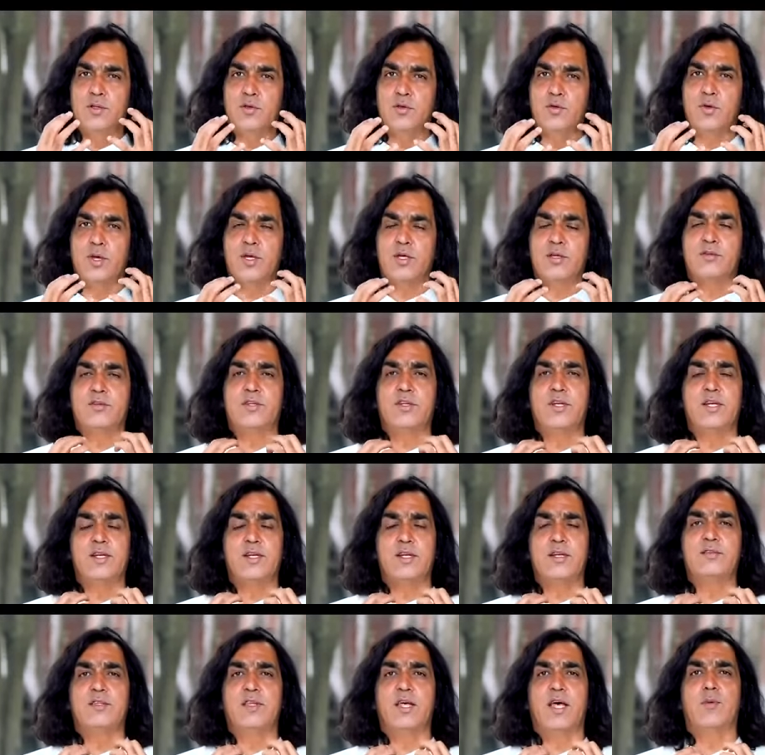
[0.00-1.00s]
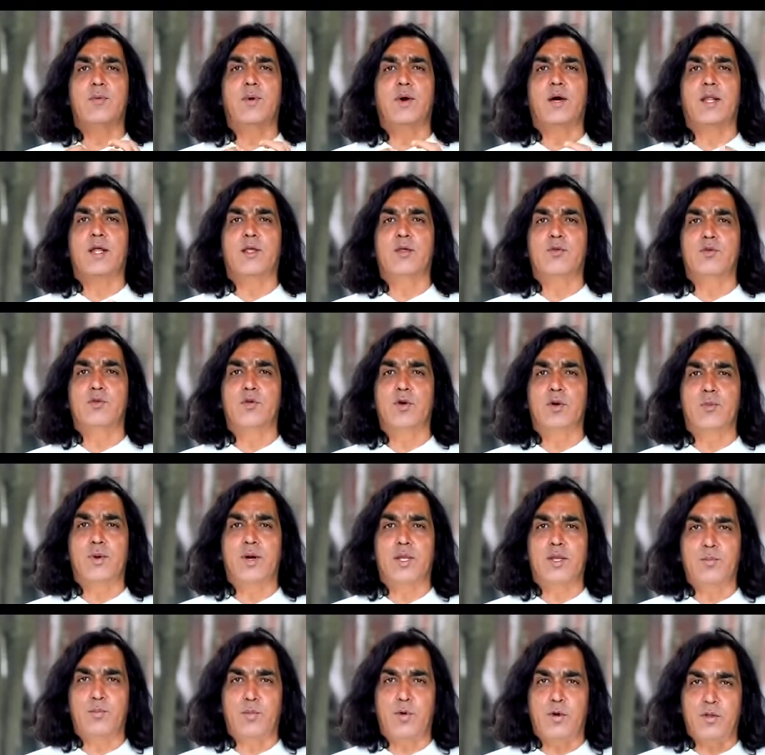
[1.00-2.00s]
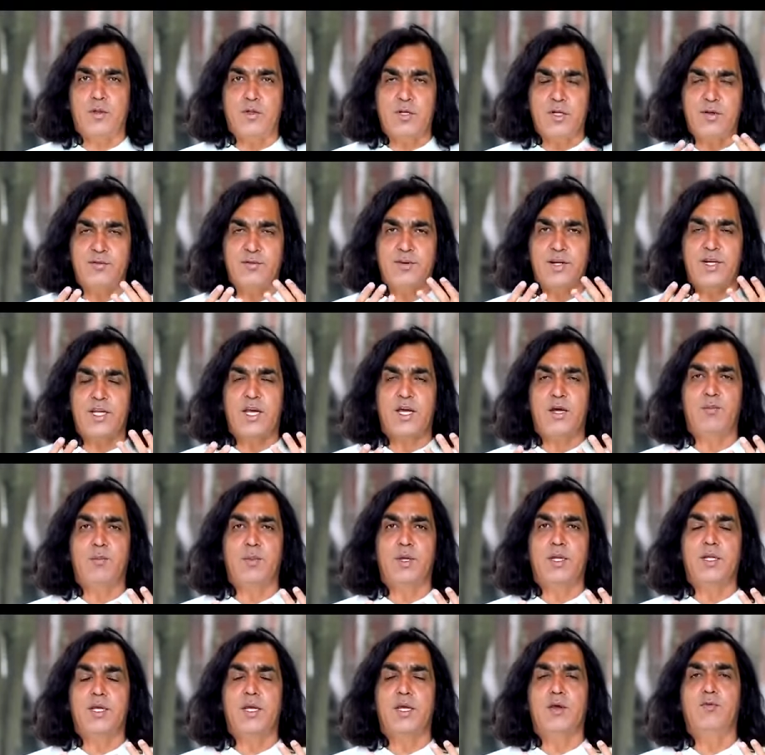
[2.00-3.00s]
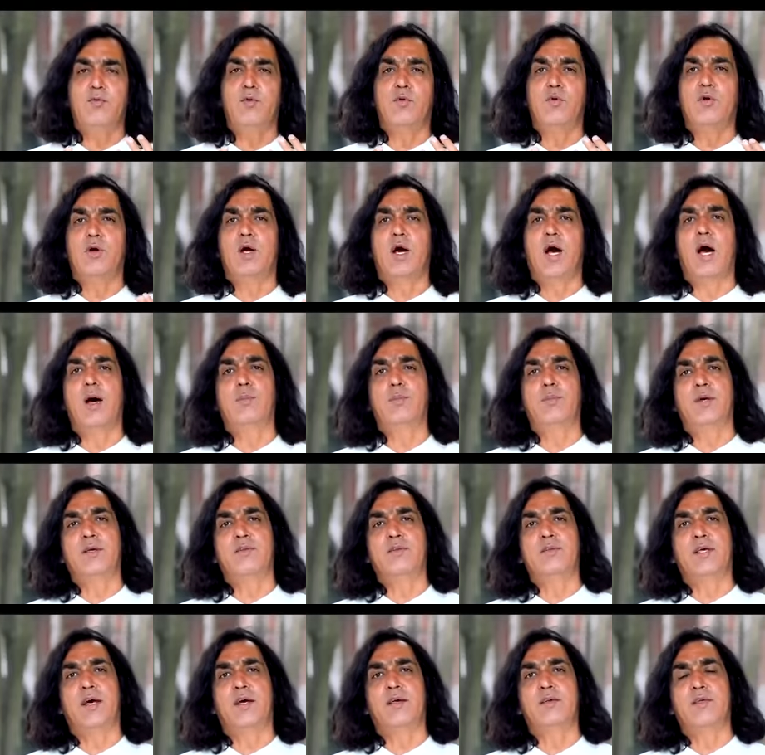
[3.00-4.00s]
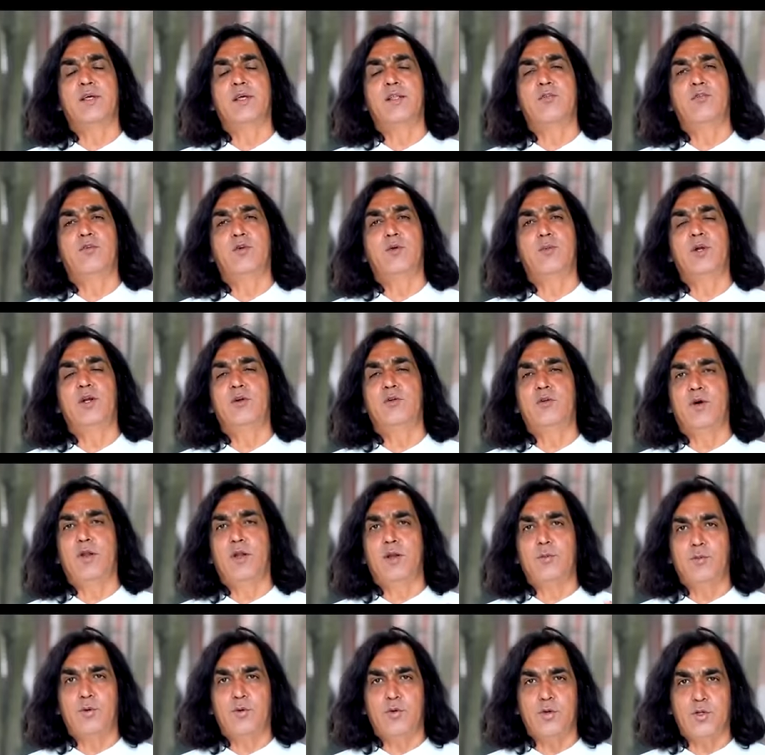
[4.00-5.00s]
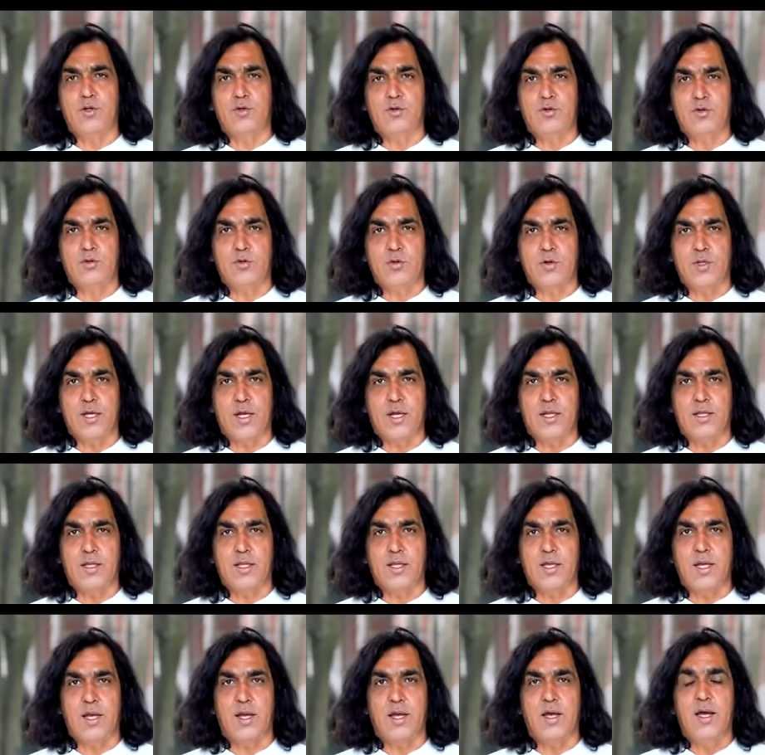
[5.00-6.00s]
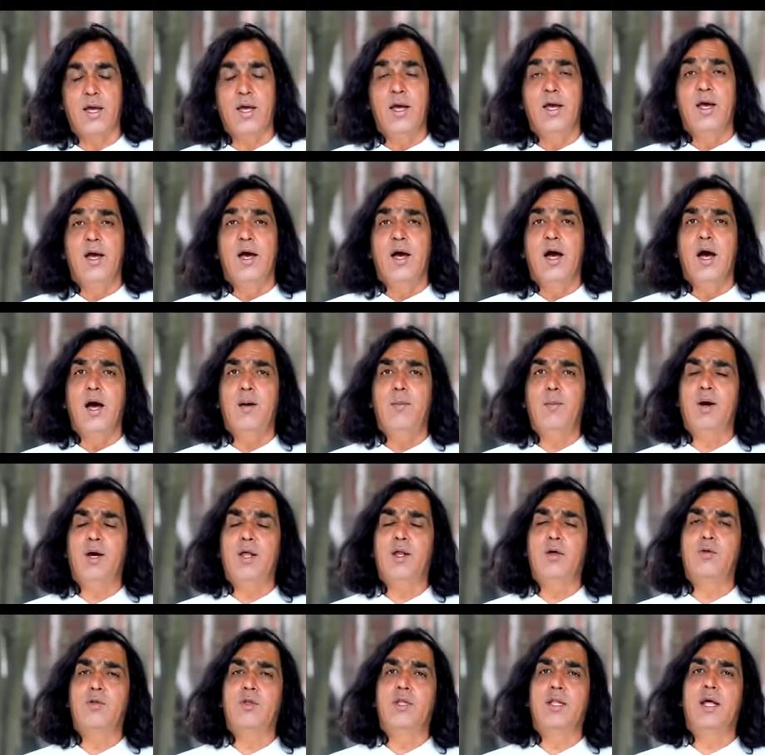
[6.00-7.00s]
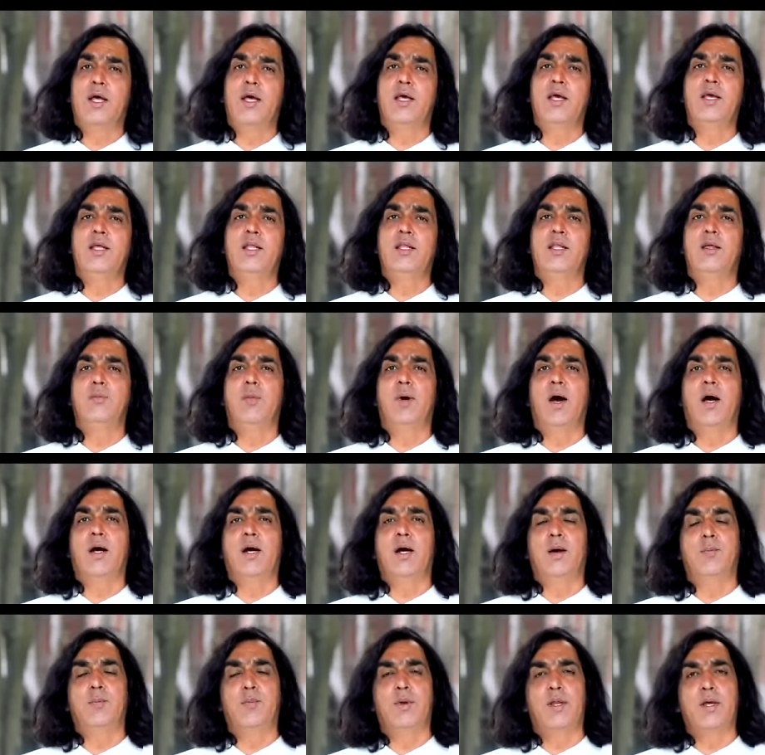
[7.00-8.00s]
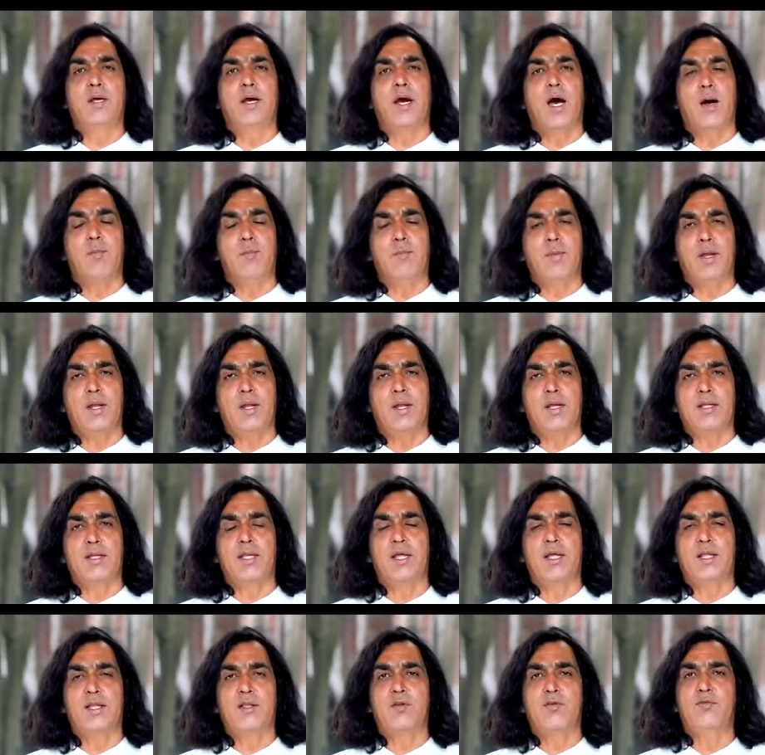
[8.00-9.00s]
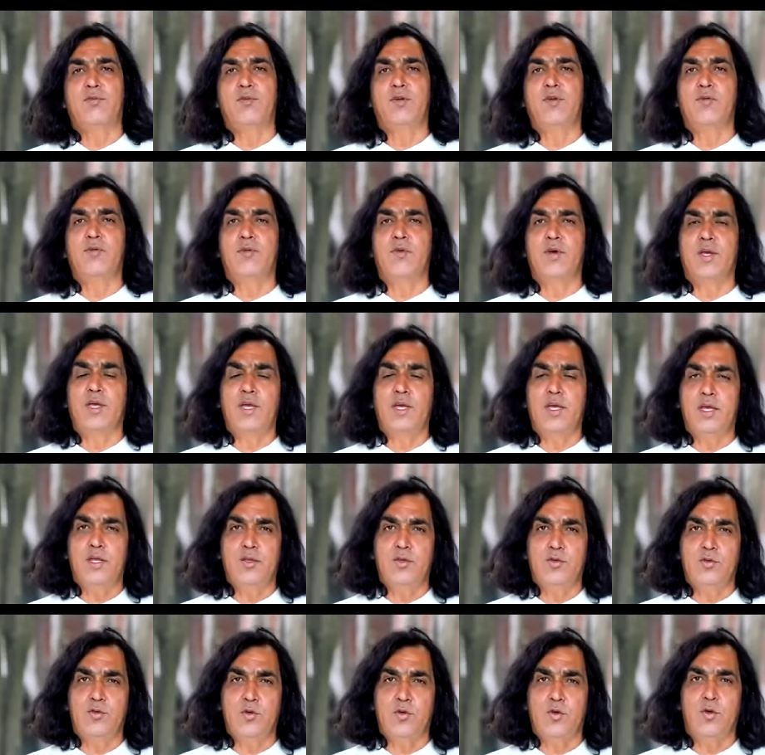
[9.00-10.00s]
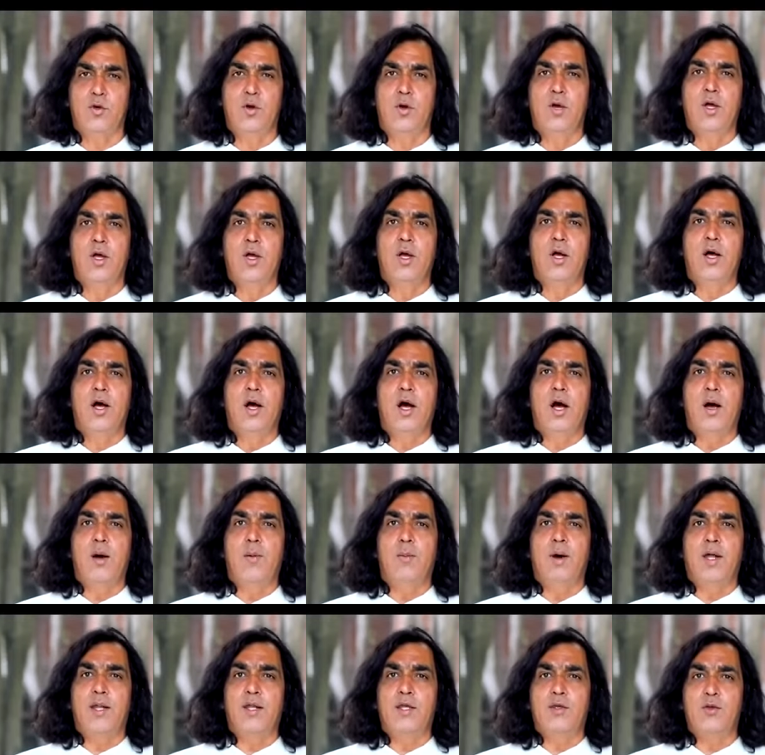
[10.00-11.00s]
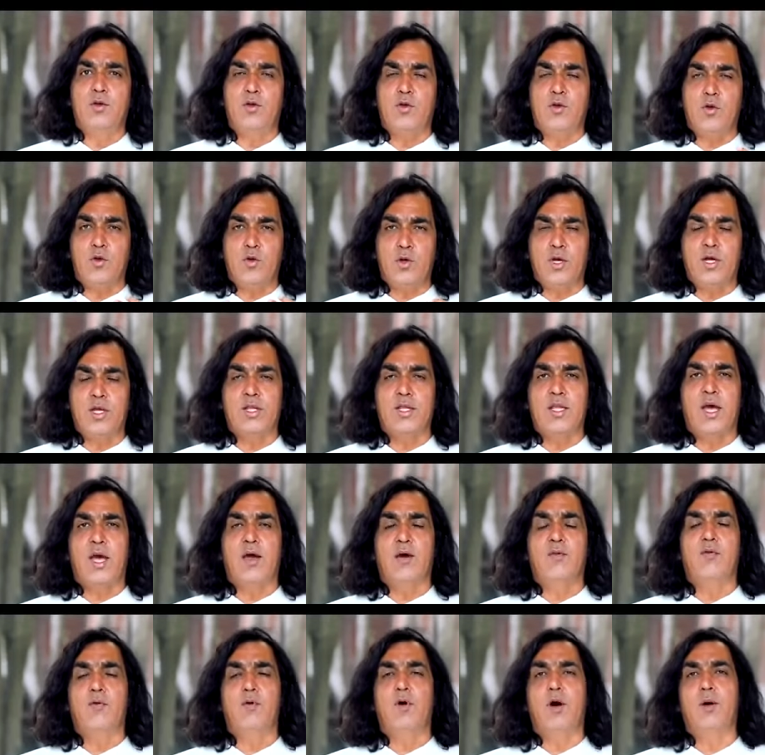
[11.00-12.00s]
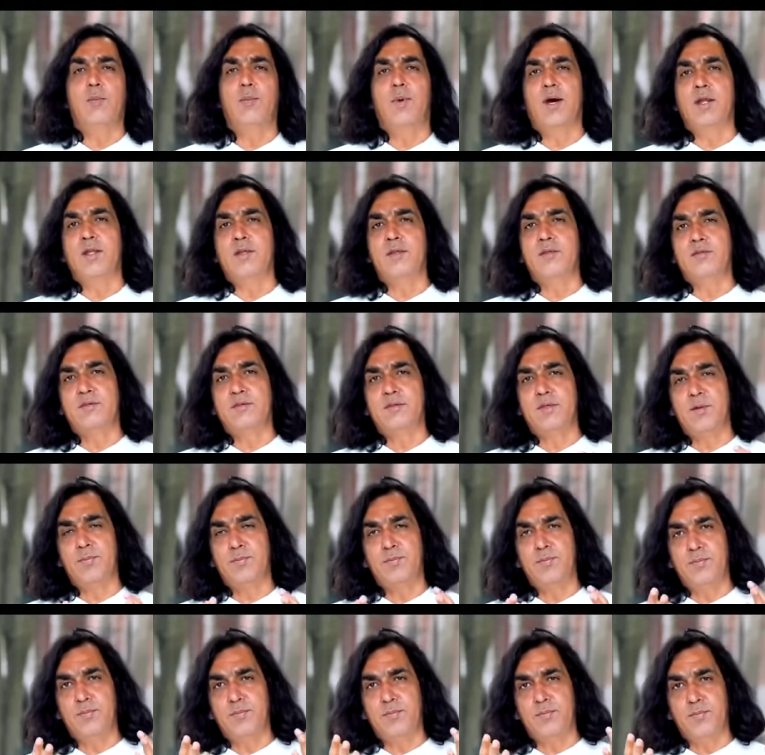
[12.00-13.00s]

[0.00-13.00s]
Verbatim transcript: जो एक स्टेटस है हमारा जो हमारी पॉजिटिविटी है मन की वो काम के साथ साथ वो भी डेवलप होनी शुरू हो जाती है हमारा उतना ही दिमाग अपने काम में लगता है तो फिर वहीं जो हमारी जो योग्यता है वो हमारे सब